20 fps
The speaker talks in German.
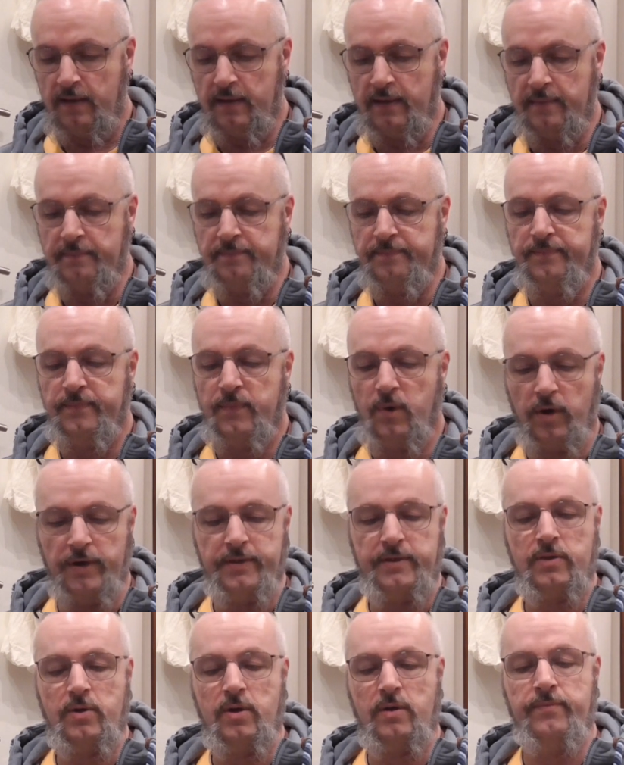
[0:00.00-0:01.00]
Ähm,
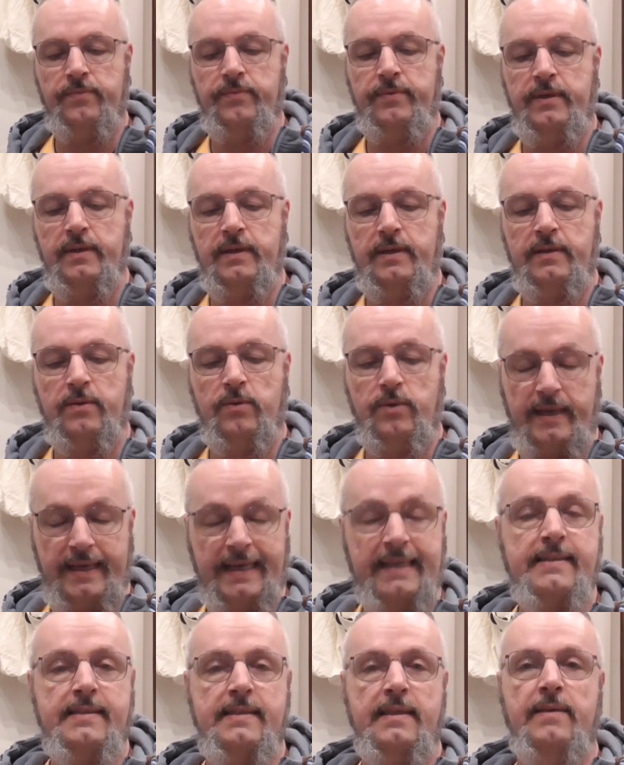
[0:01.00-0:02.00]
heute kommen wir, oder
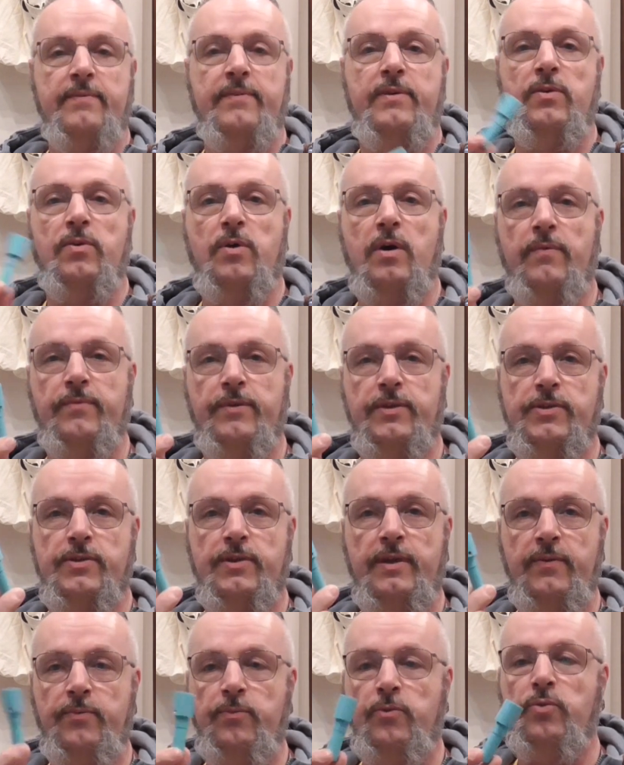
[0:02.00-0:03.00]
jetzt in dem Video kommen wir
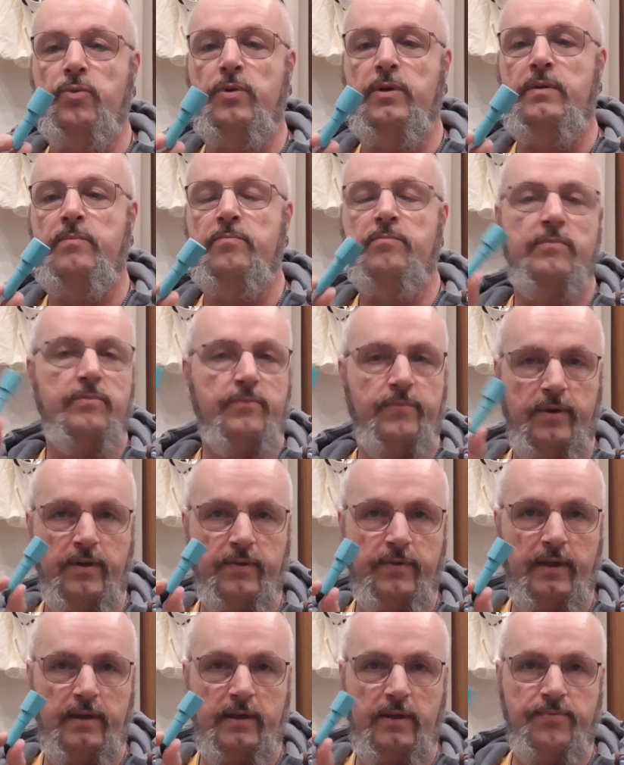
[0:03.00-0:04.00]
zu diesem Tool. Wie
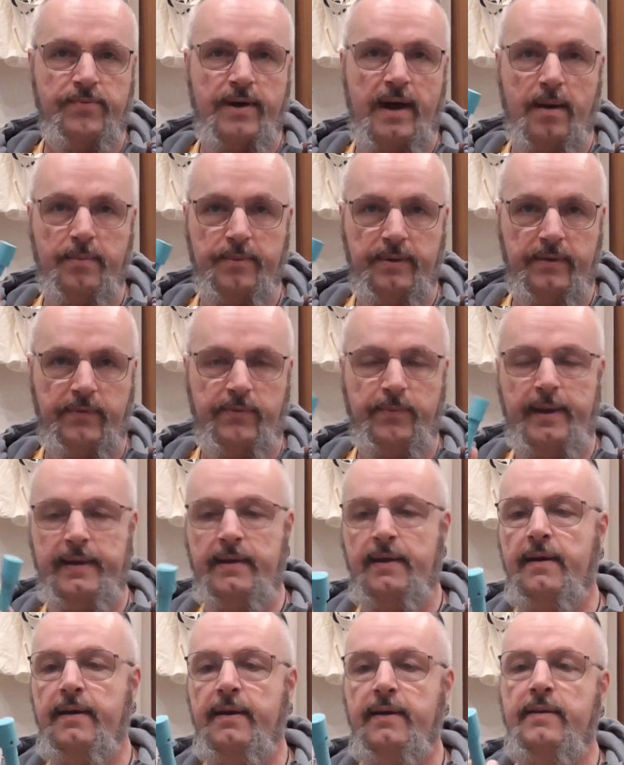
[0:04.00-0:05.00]
gesagt, die Farbe ist
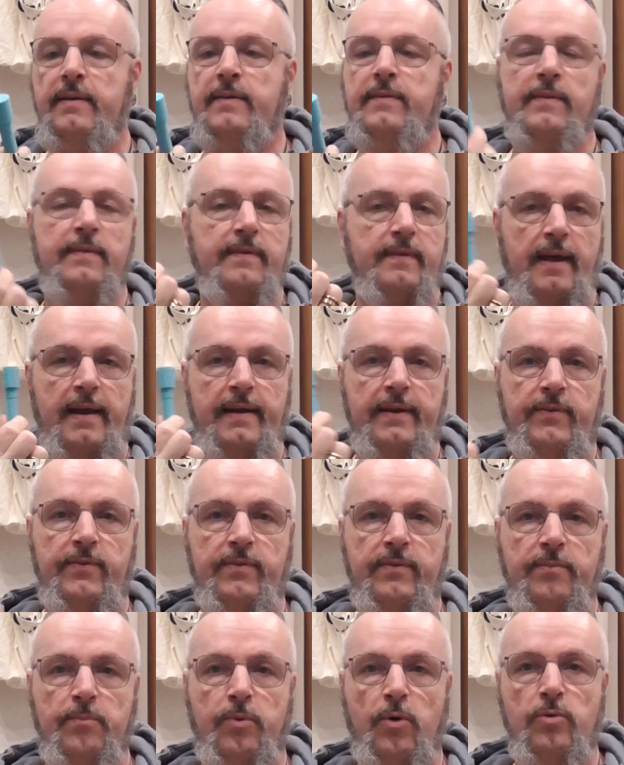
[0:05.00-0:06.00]
zweitrangig, das ist
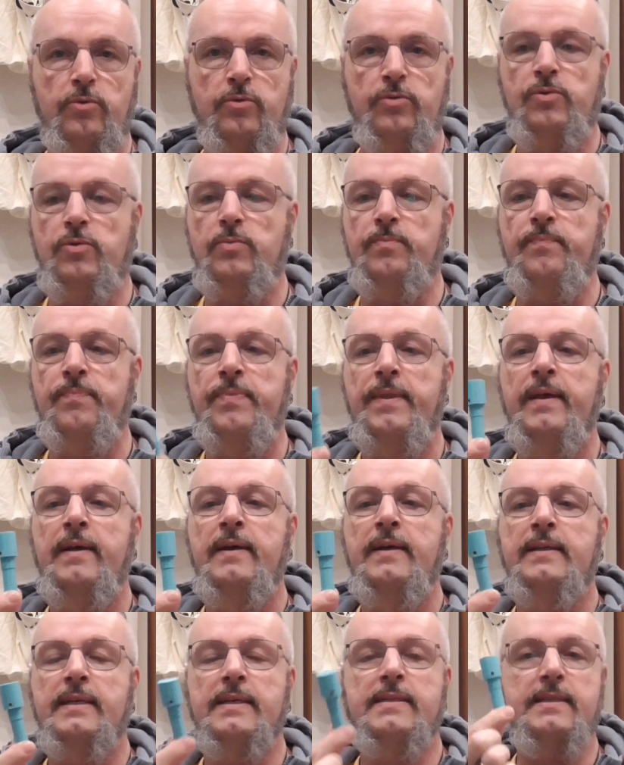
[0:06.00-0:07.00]
alles ein Prototypen.
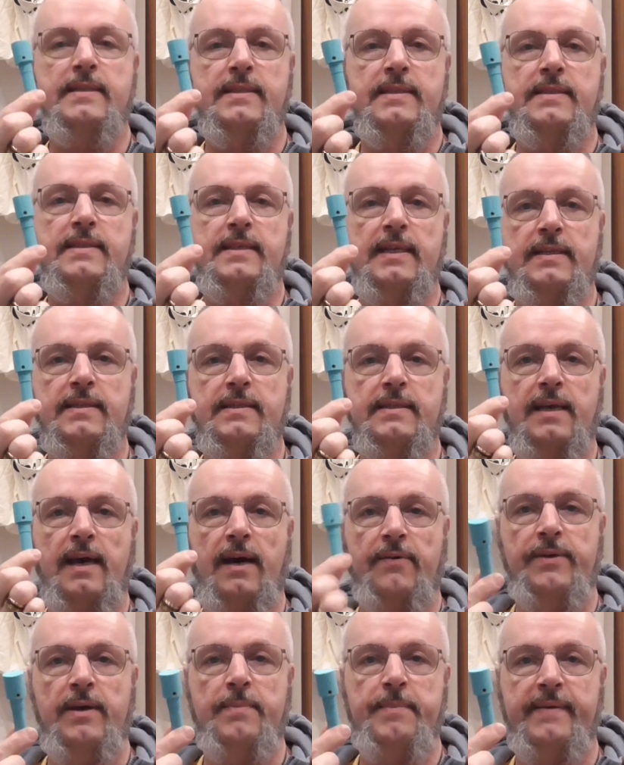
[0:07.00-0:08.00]
Das ist das
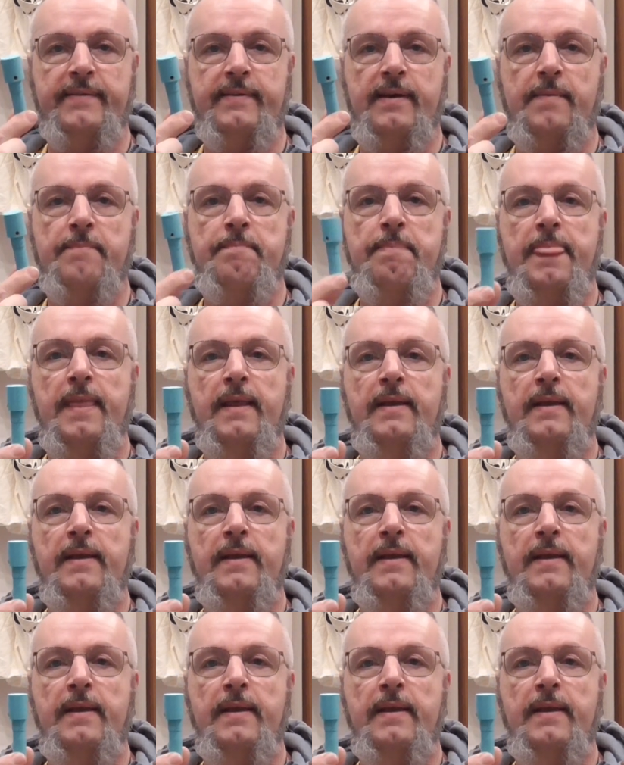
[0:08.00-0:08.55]
Graviermesser.